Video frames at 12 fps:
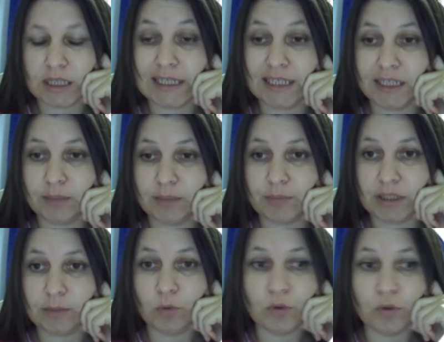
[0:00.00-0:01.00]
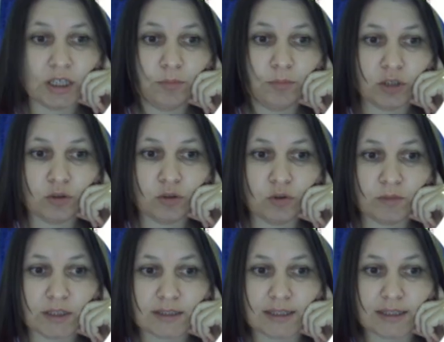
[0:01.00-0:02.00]
клик по нему и перейдем
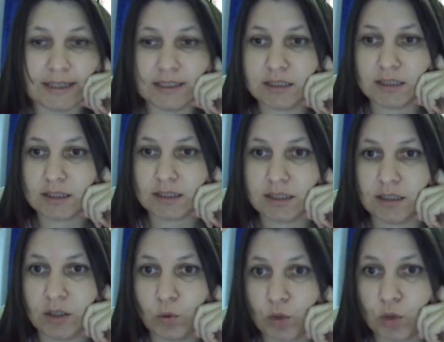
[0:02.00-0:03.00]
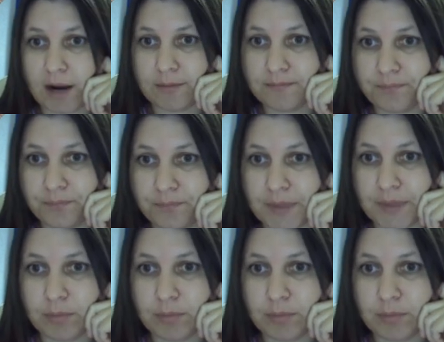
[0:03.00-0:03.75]
на слайд с «Ура». Да,